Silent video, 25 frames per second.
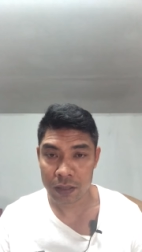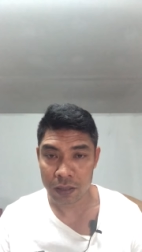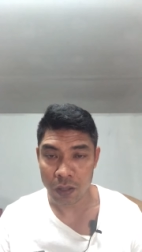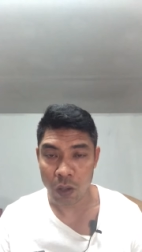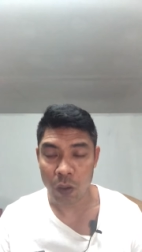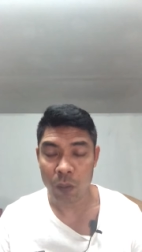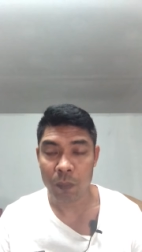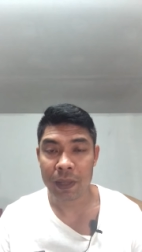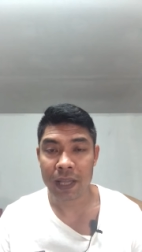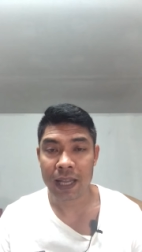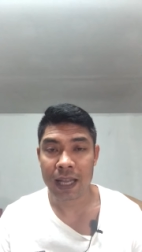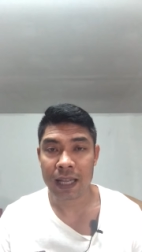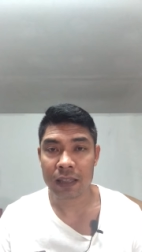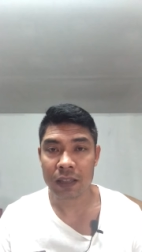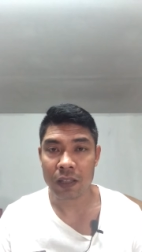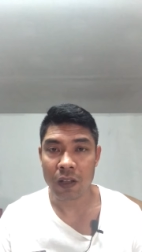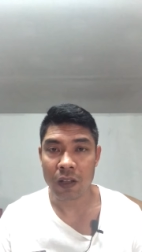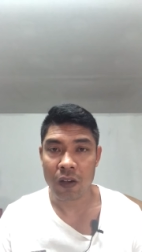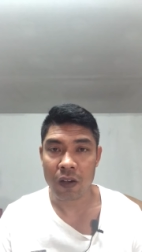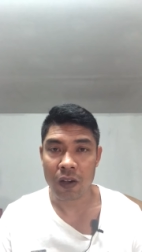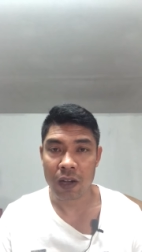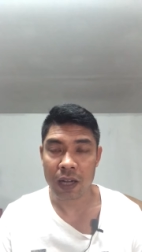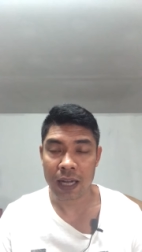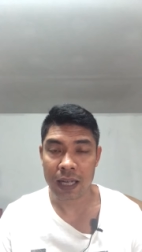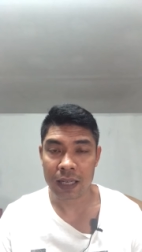ต้องมีการต
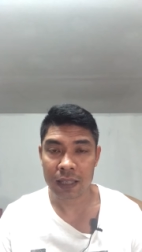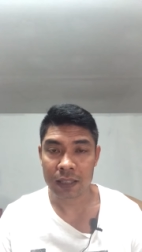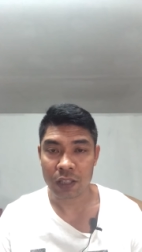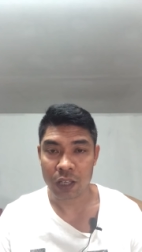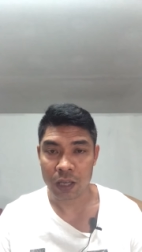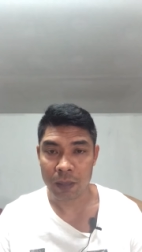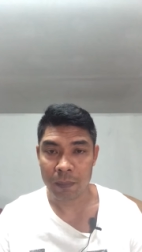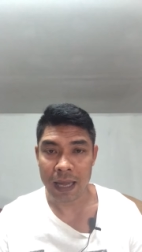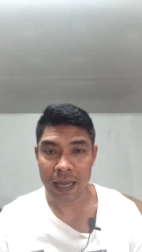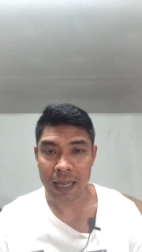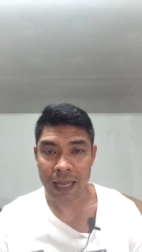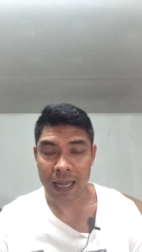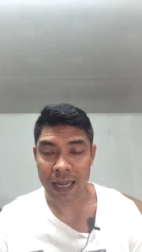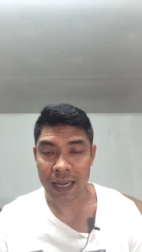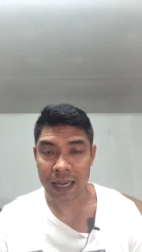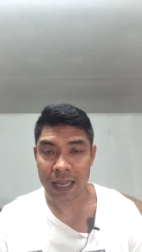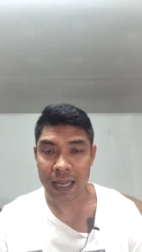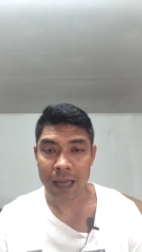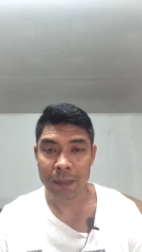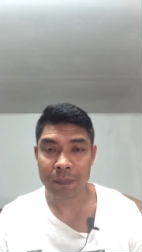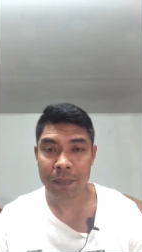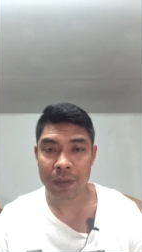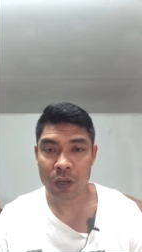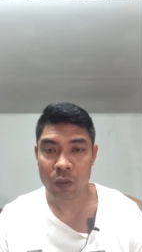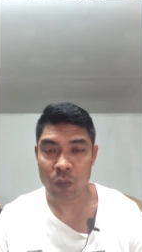อกต่อน้ำหนักกันนะ
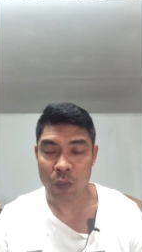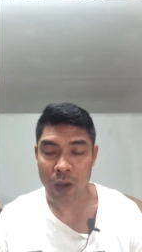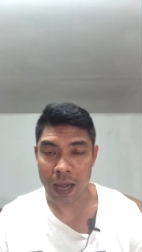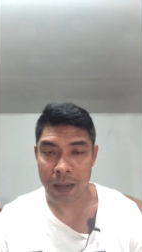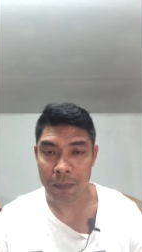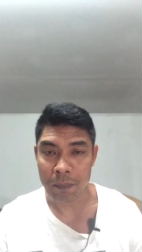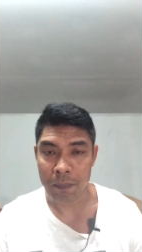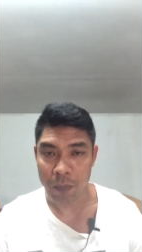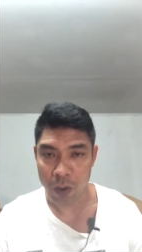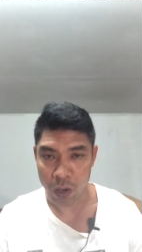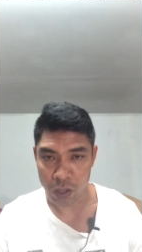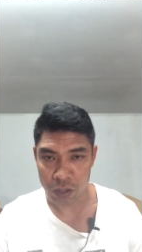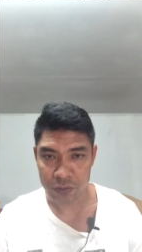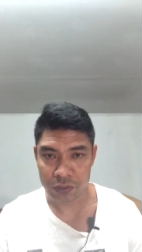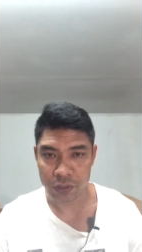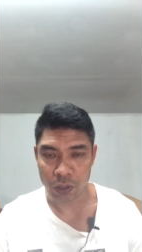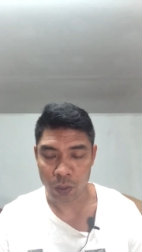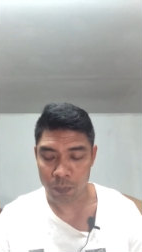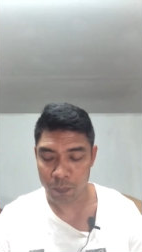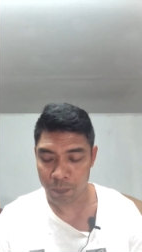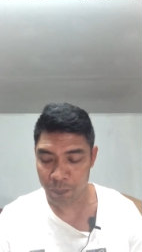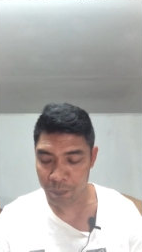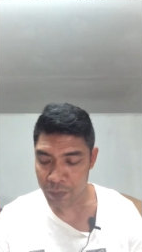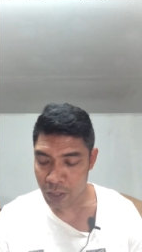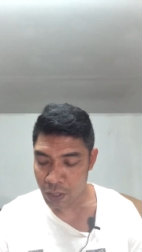ครับ เพื่อความเหมาะส
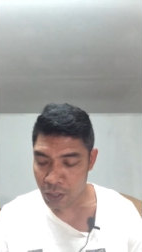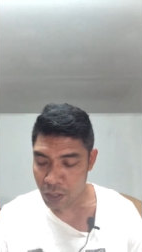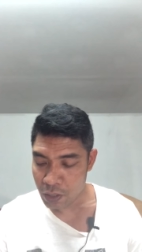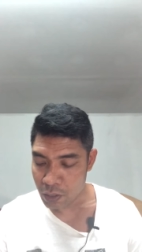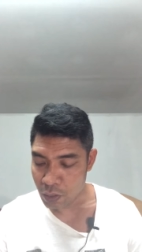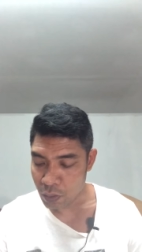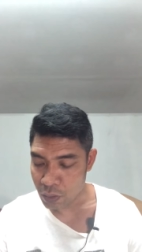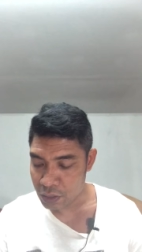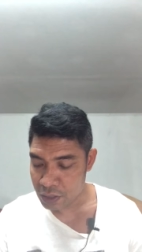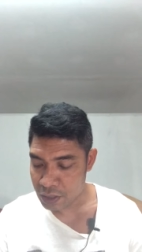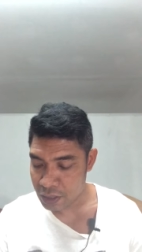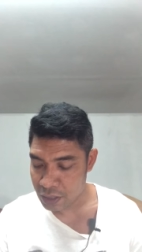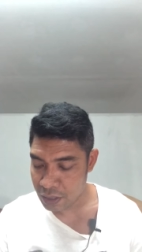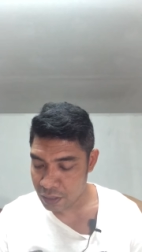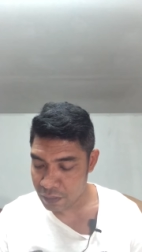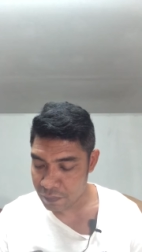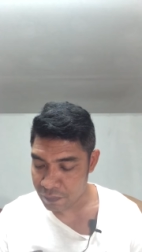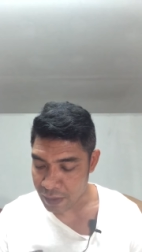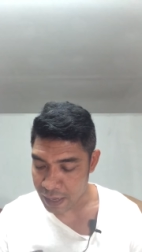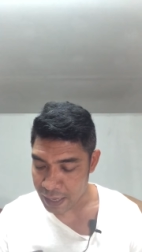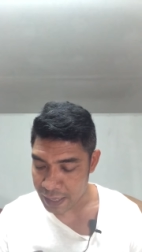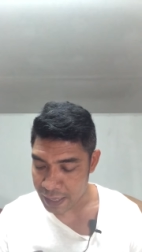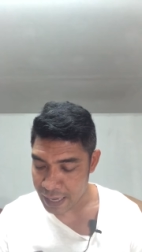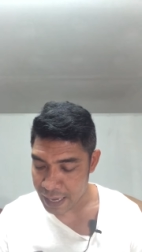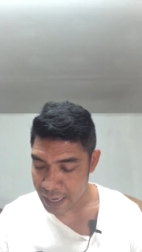ม โดยที่
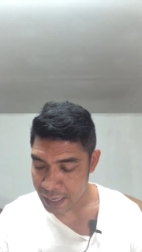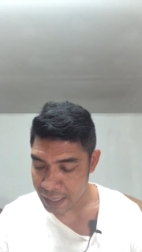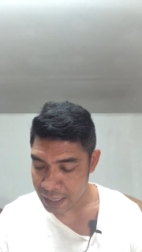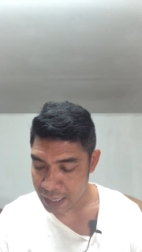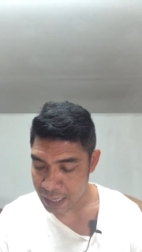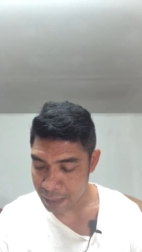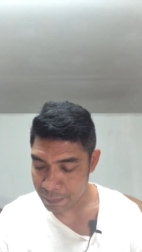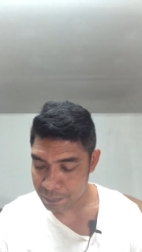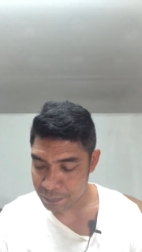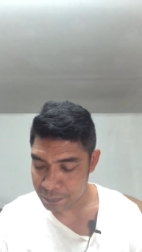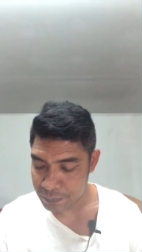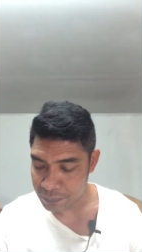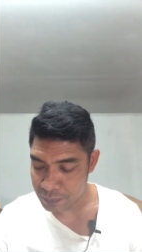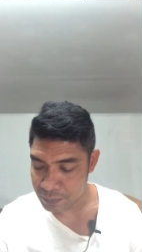ฝ่ายแดงนะครับ